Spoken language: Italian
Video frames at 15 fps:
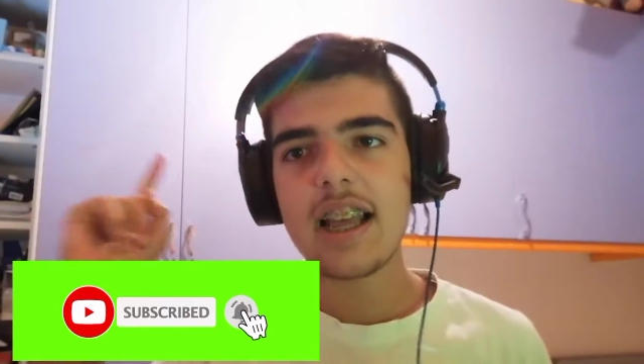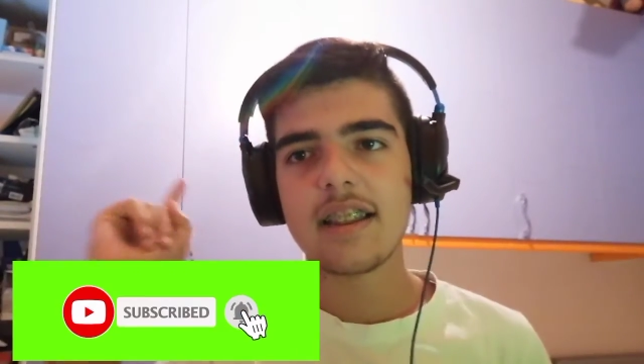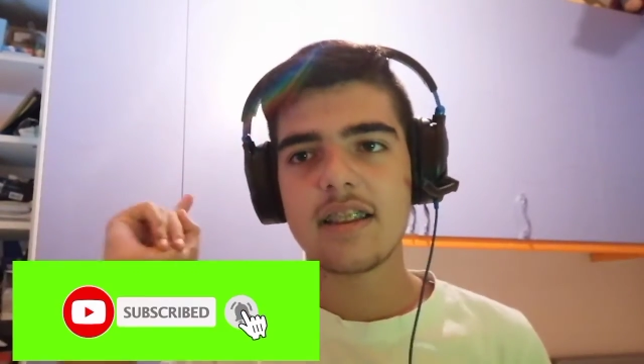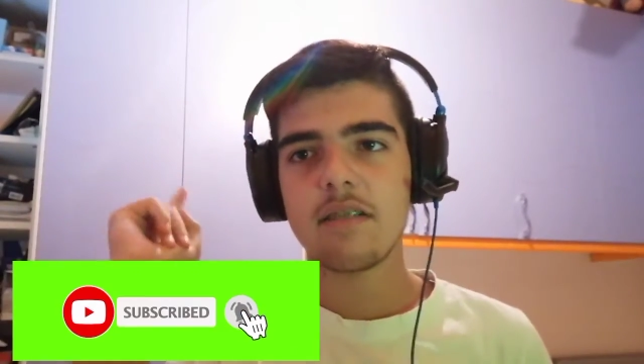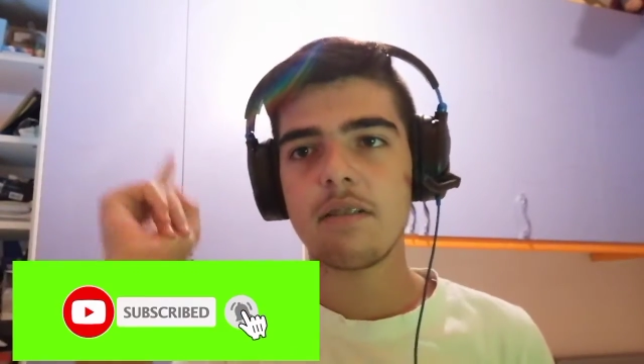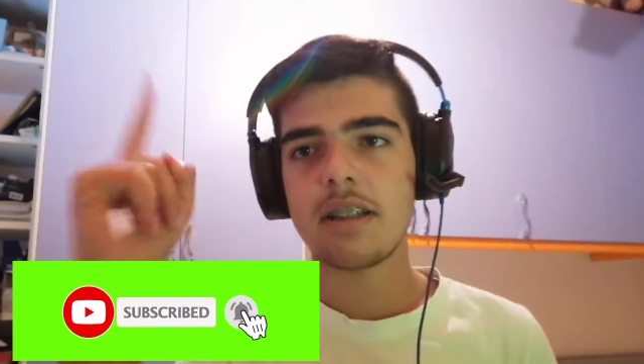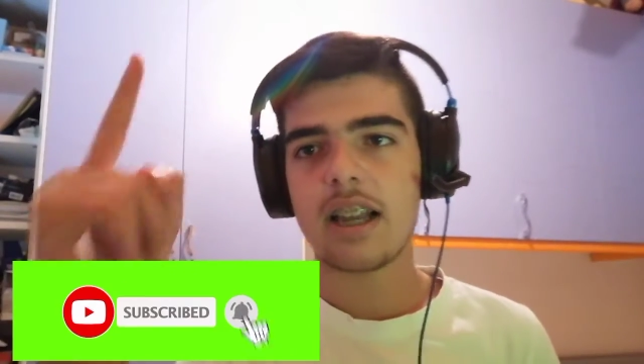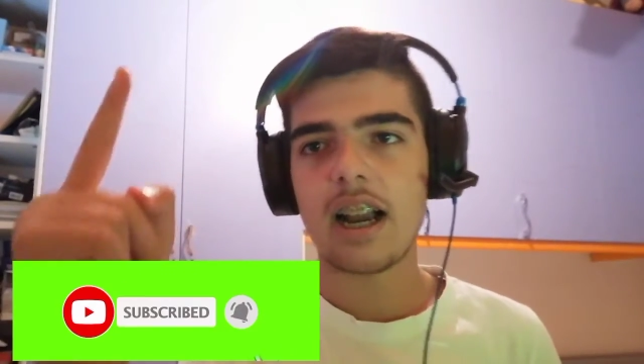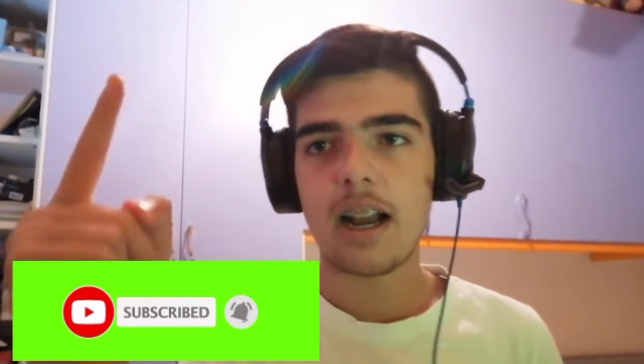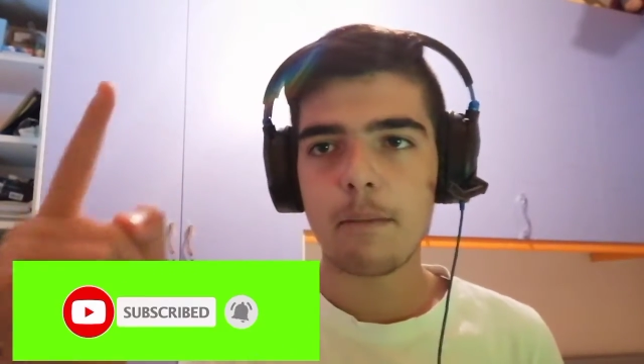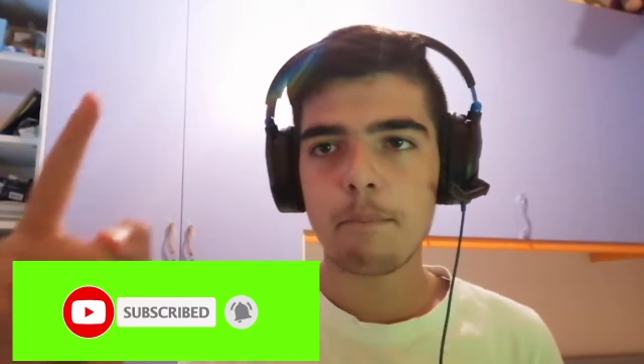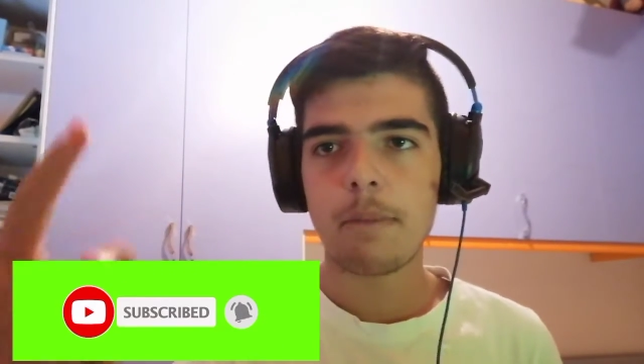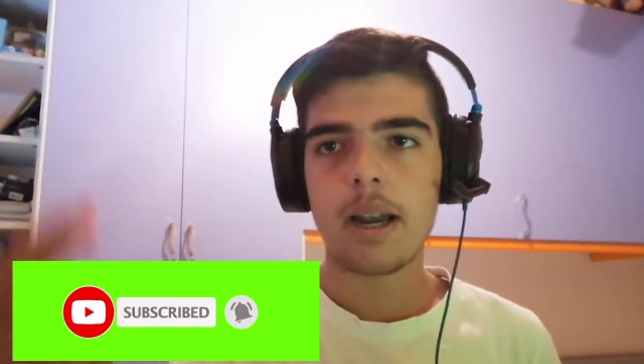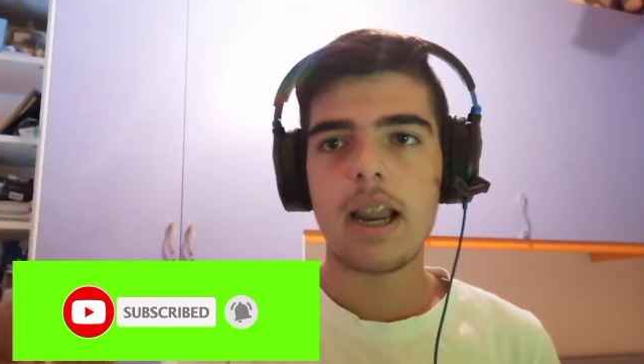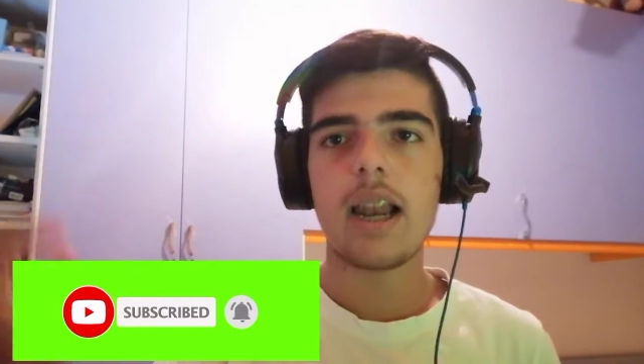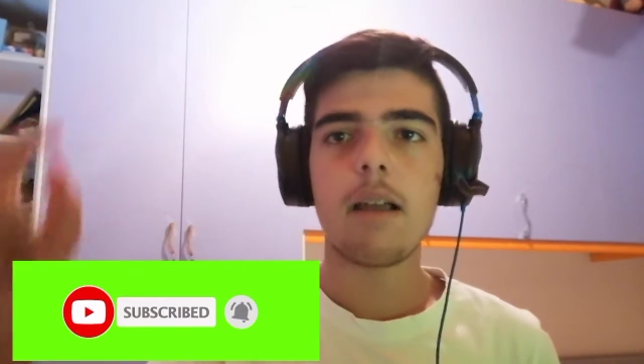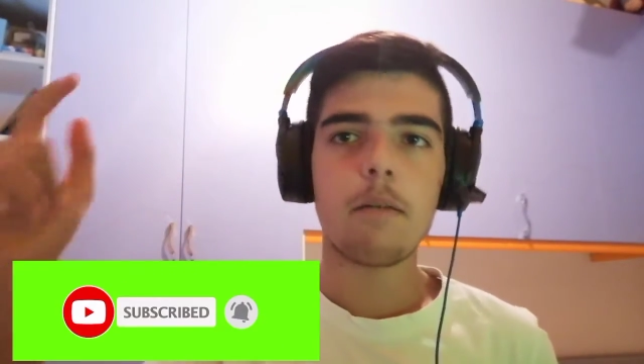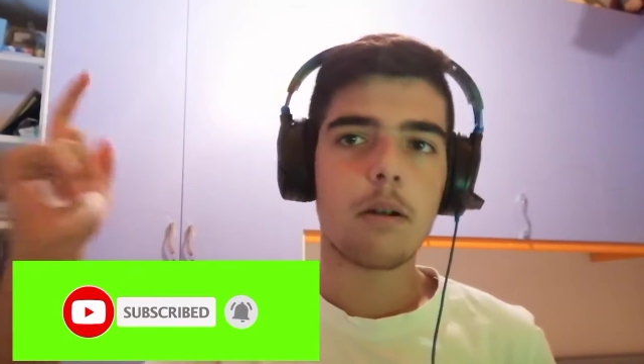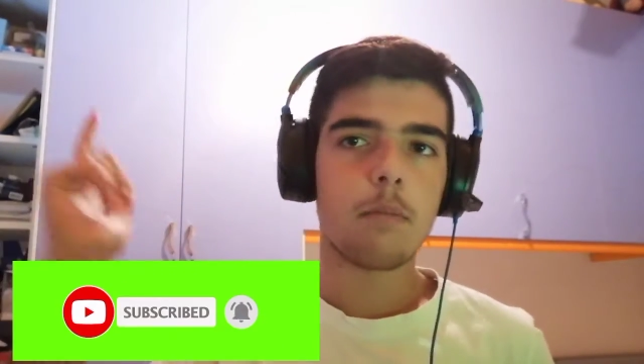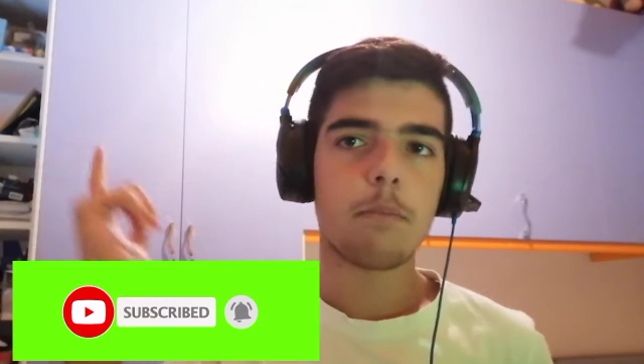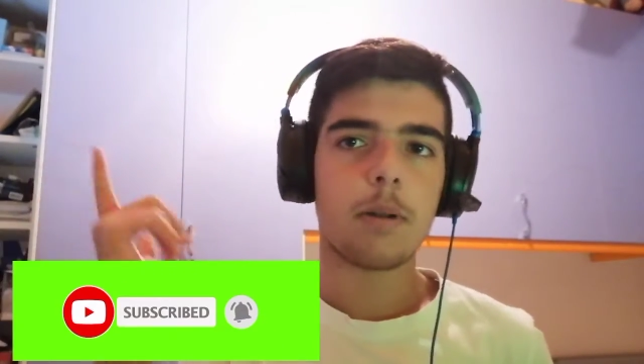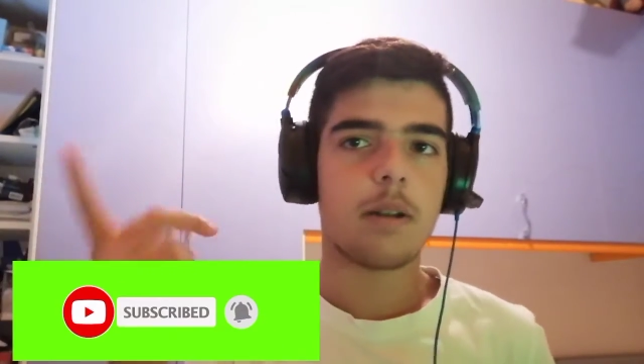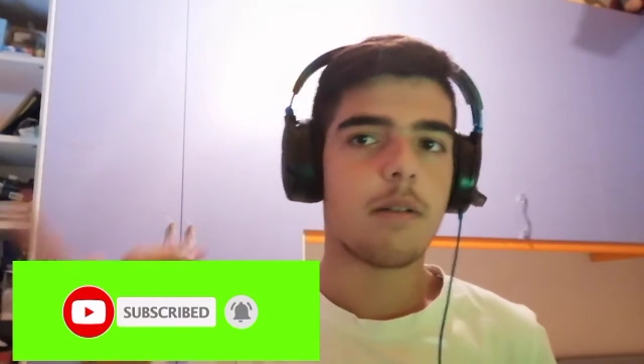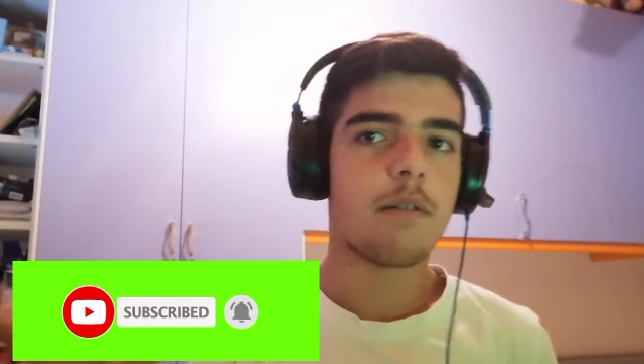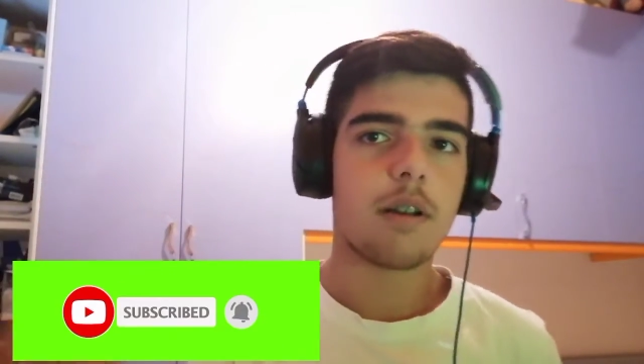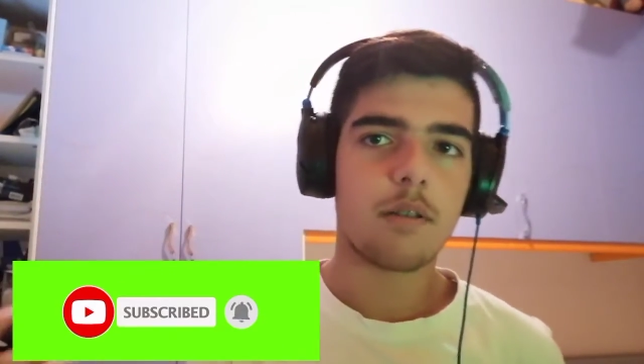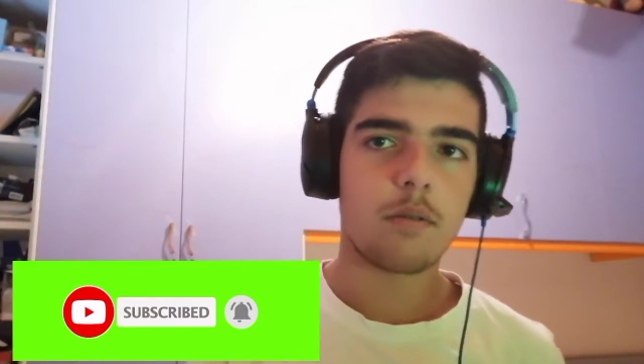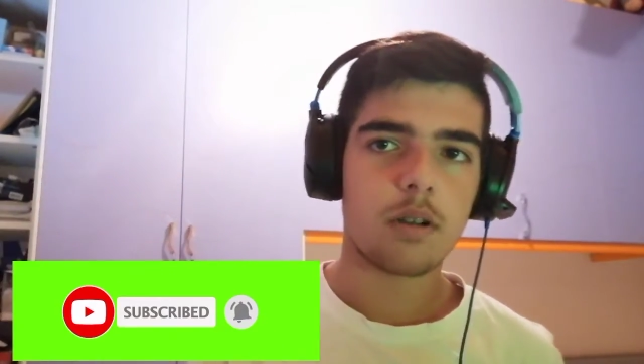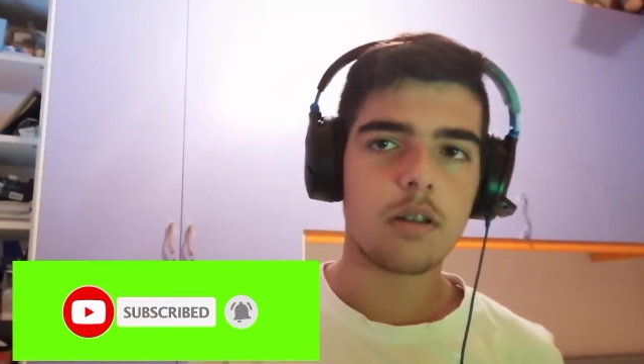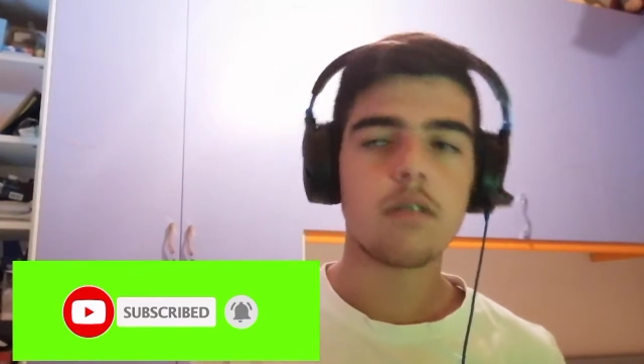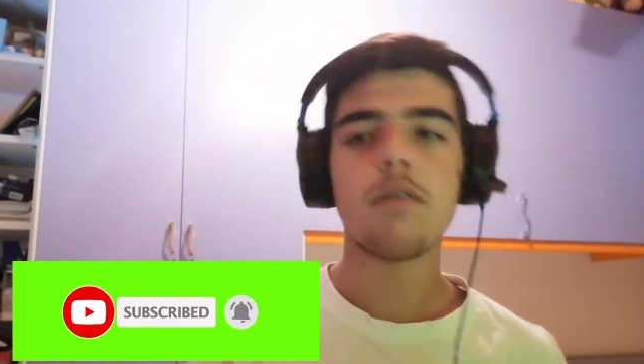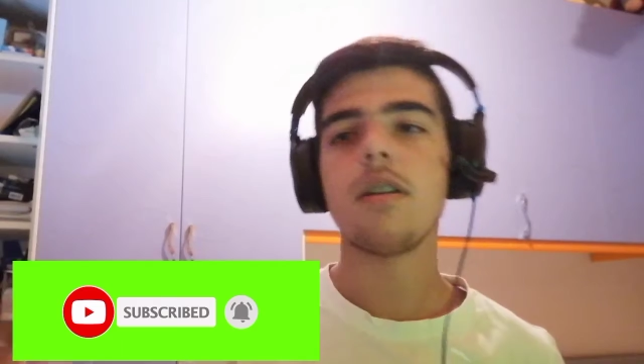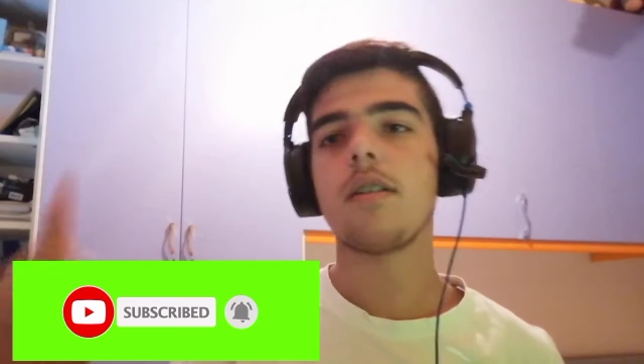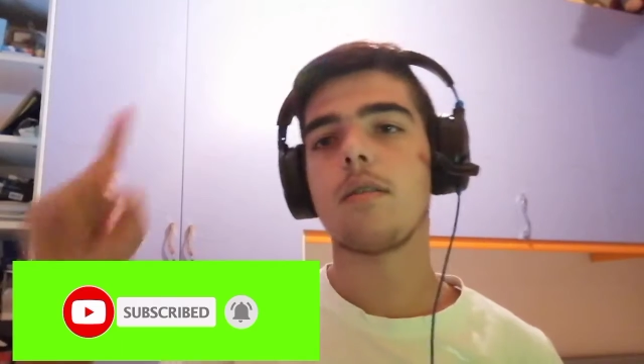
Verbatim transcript: attivate la campanella per non perdervi nessun altro video